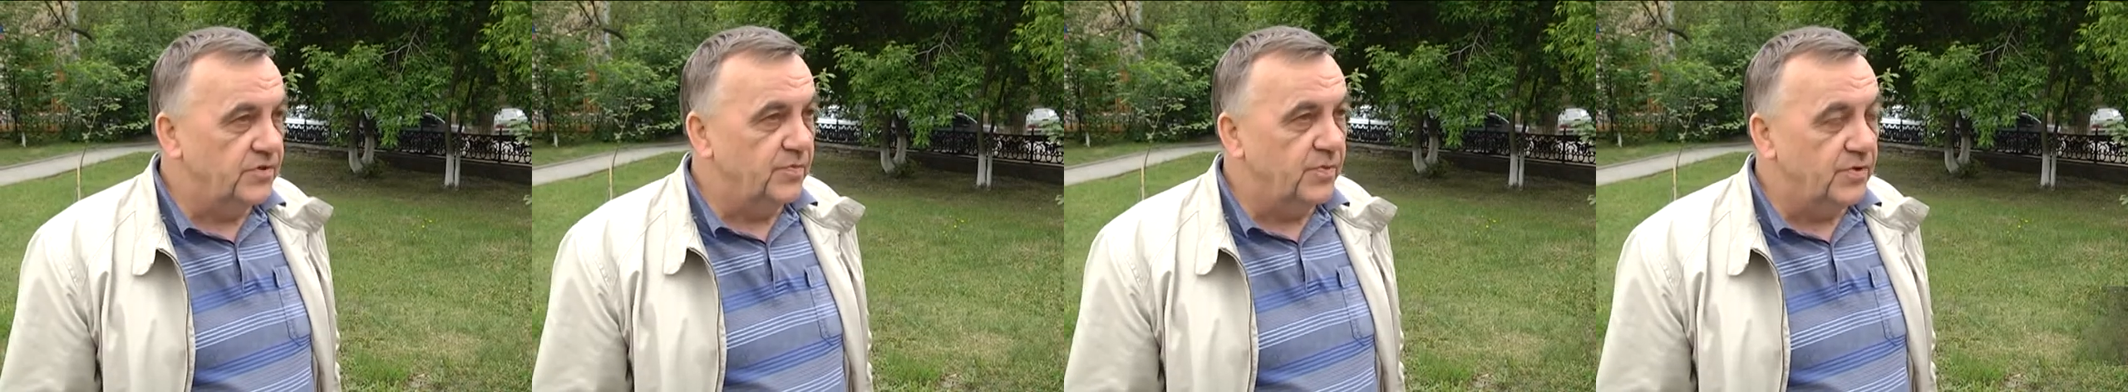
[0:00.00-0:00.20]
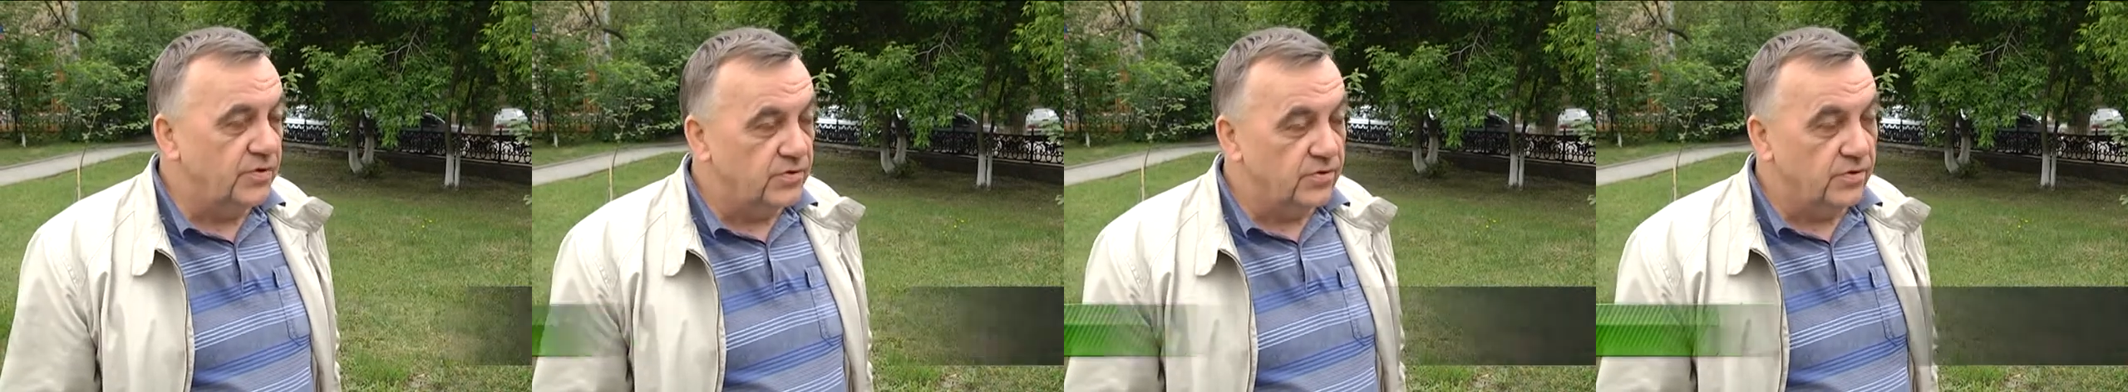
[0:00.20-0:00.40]

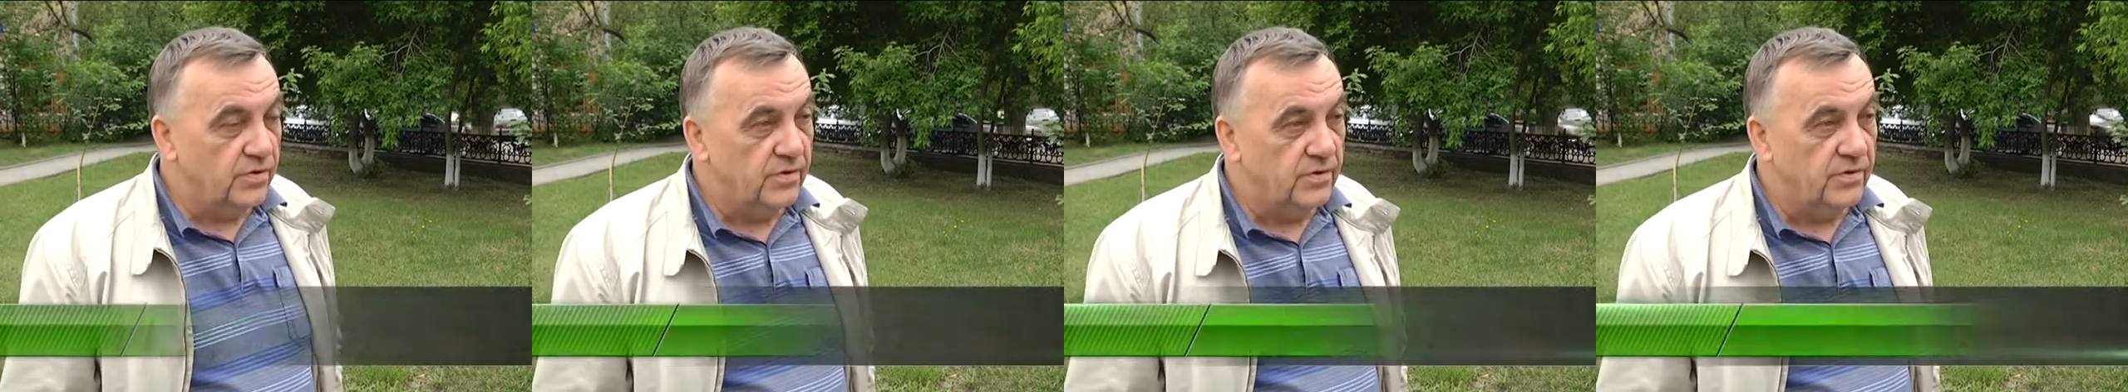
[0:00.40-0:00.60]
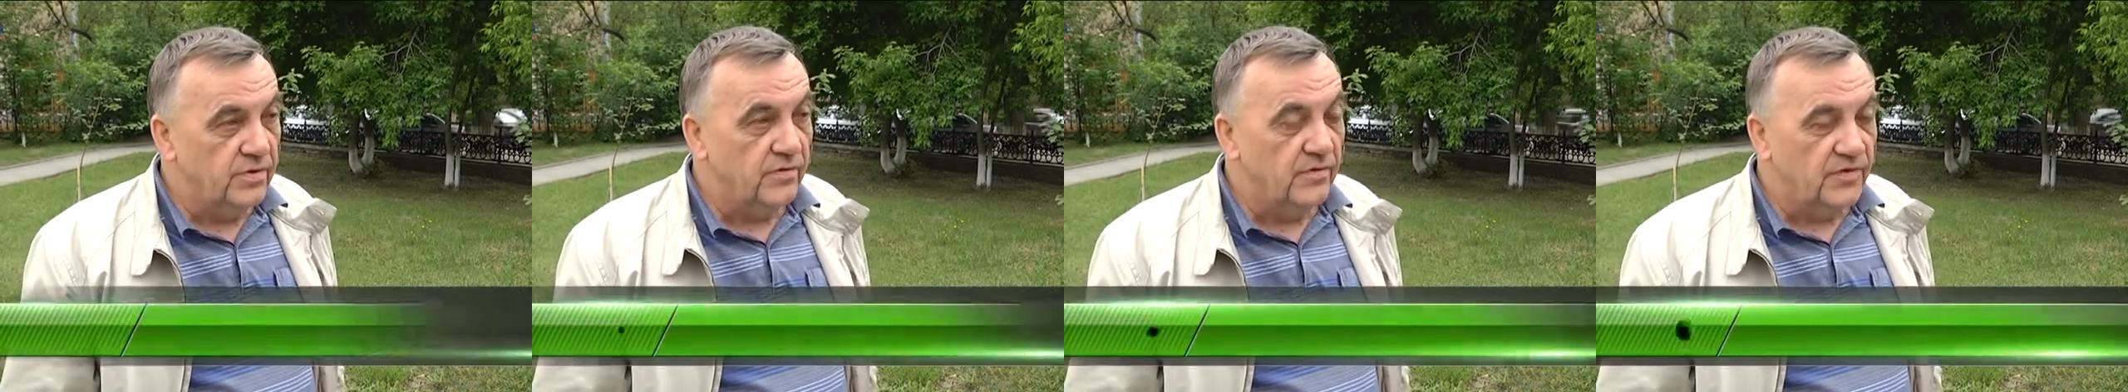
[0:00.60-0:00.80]
пришел
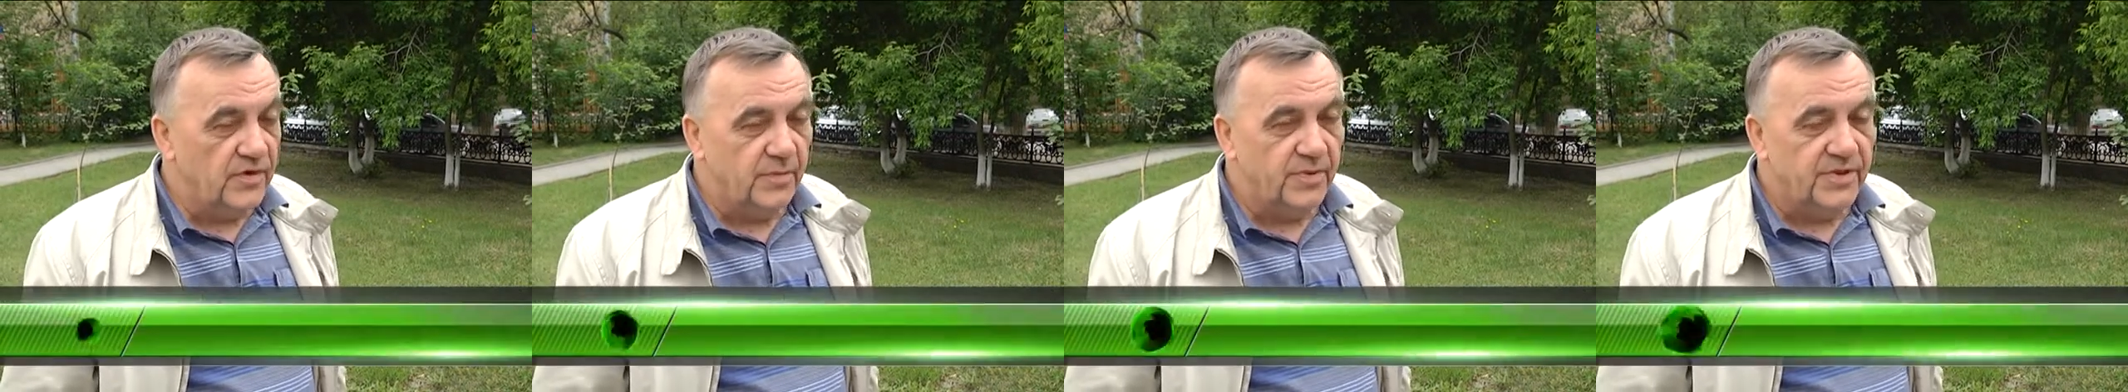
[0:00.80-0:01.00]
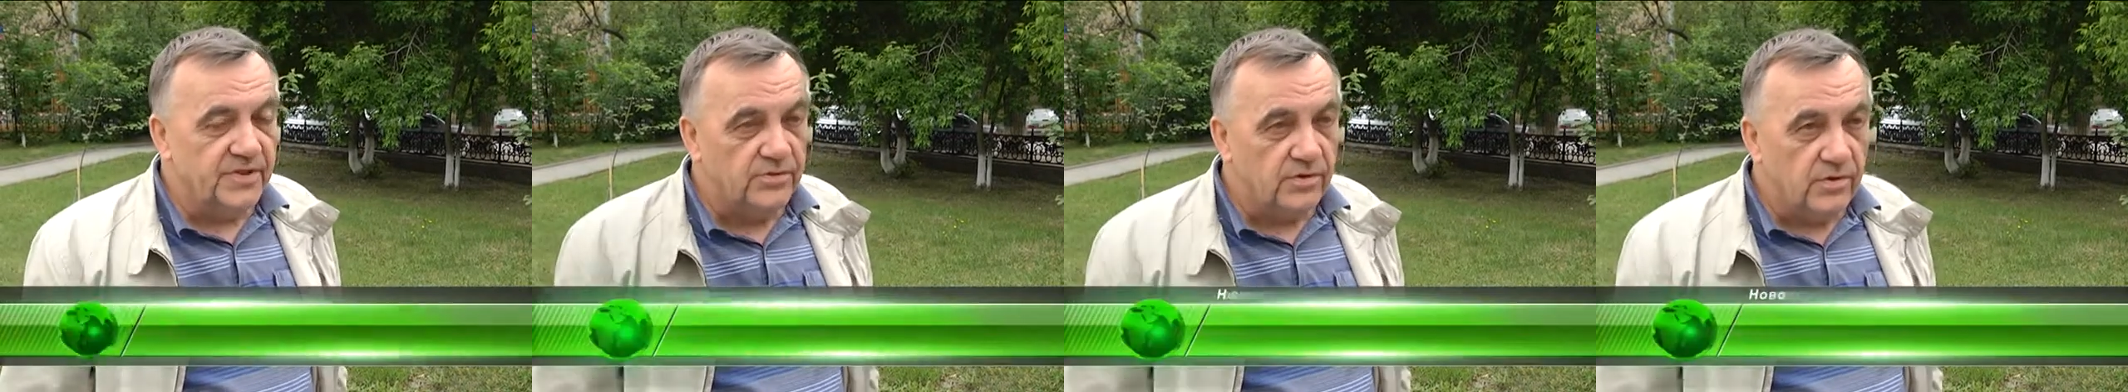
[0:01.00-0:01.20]
в
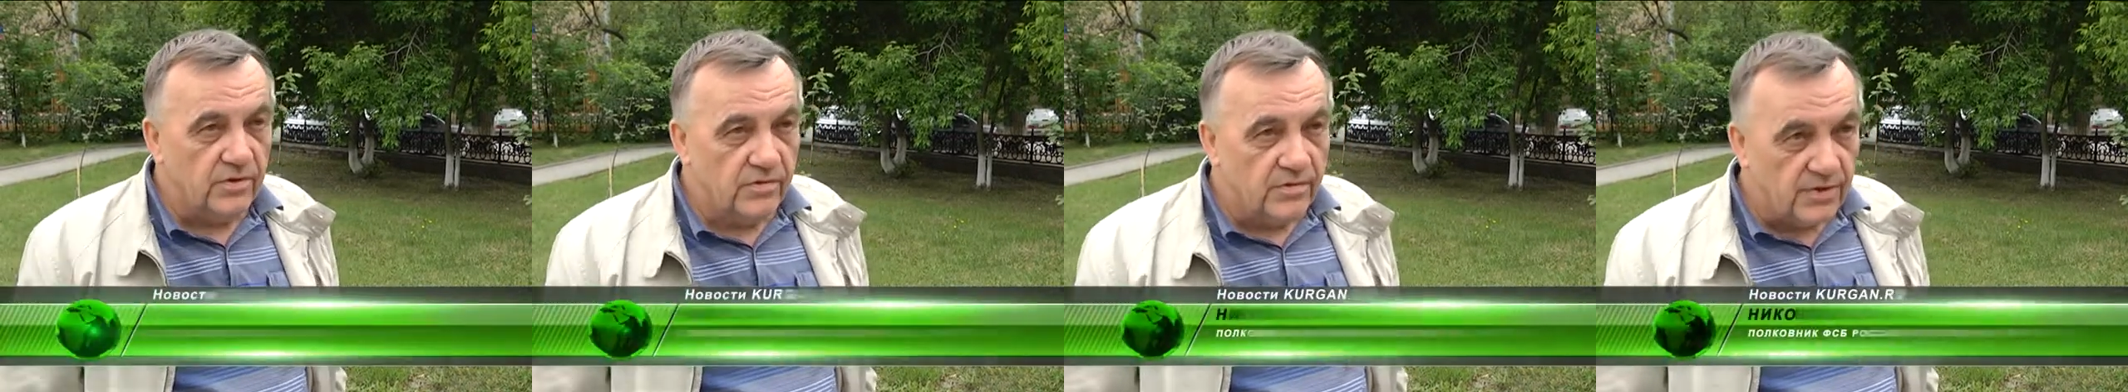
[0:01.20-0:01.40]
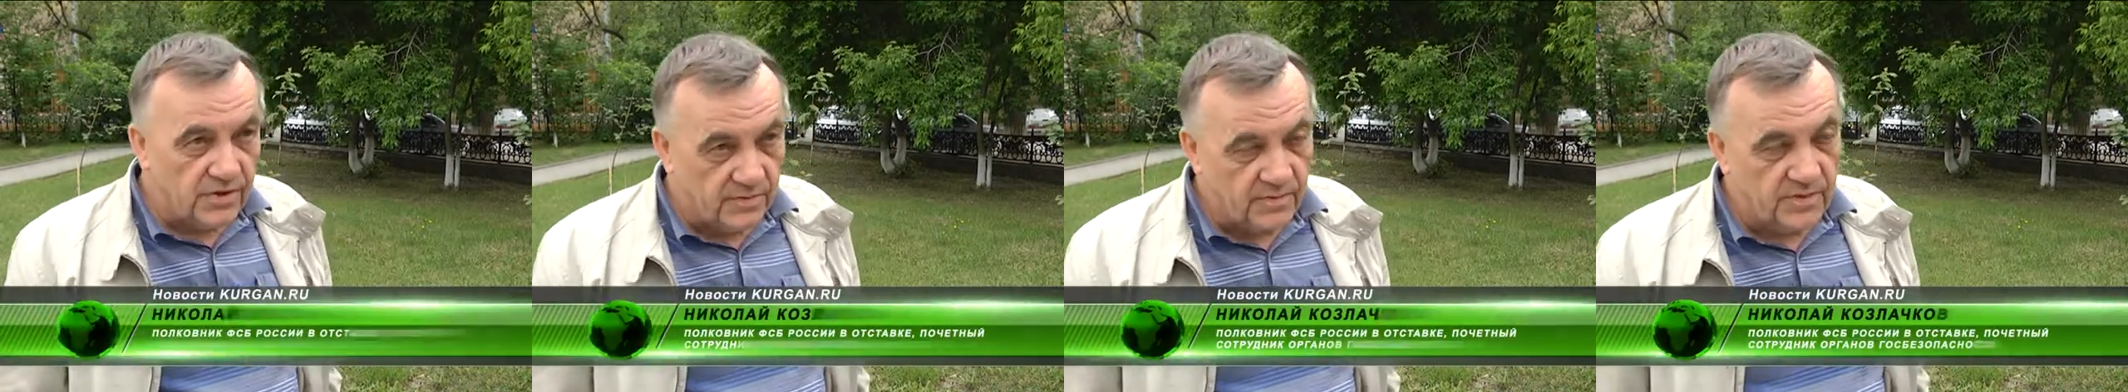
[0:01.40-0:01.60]
непростое
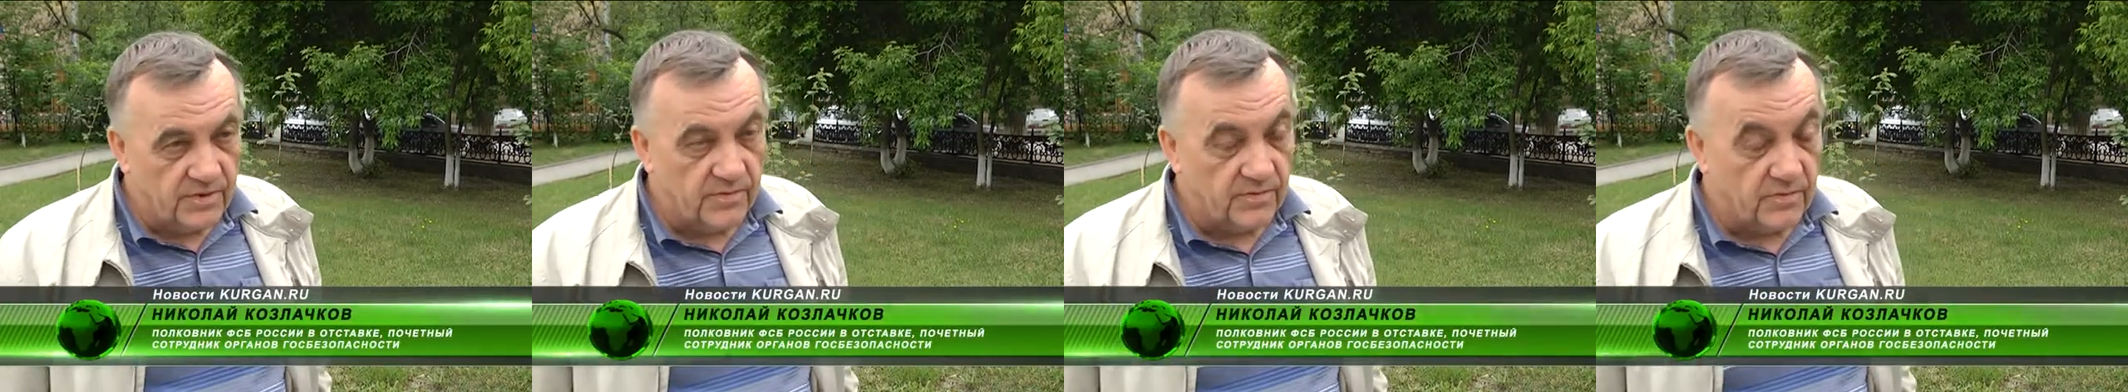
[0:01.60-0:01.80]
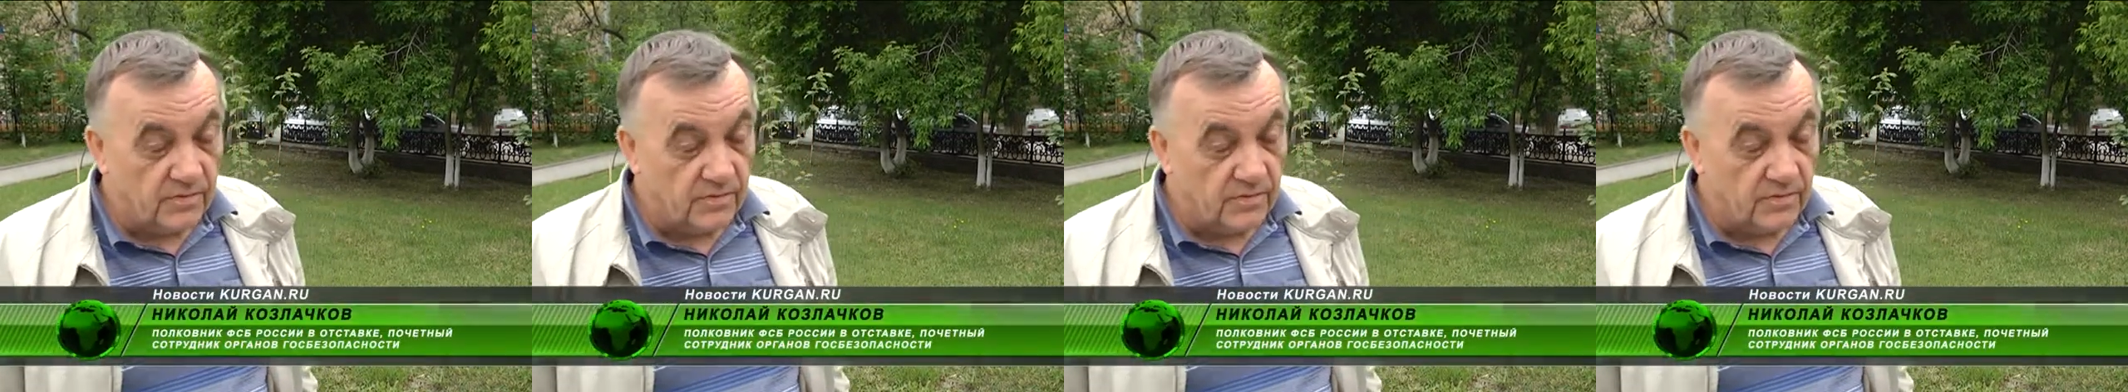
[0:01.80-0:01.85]
время,